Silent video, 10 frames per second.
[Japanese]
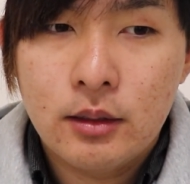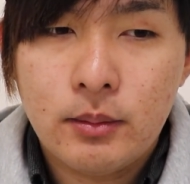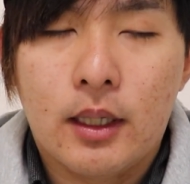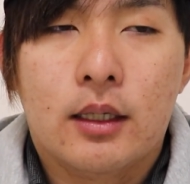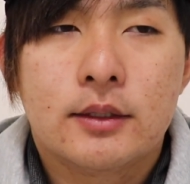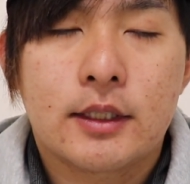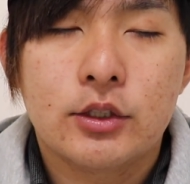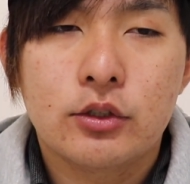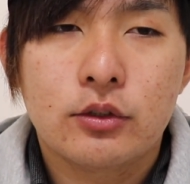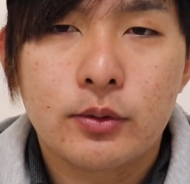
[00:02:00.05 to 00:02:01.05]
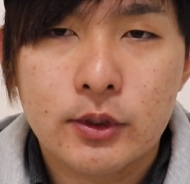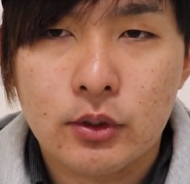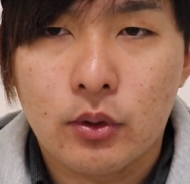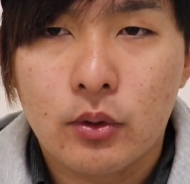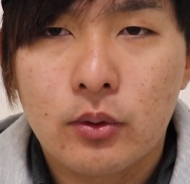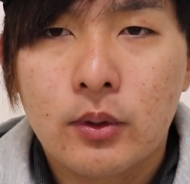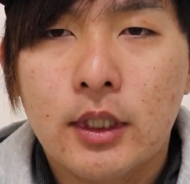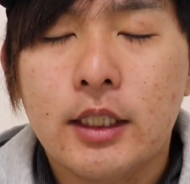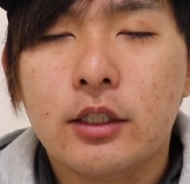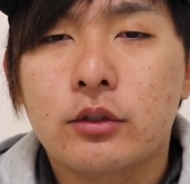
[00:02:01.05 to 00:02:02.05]
まあスケジュールの不都合
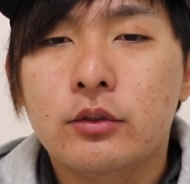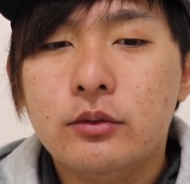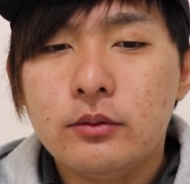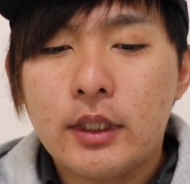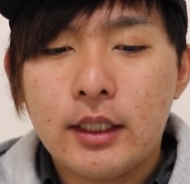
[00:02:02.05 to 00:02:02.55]
だけど、運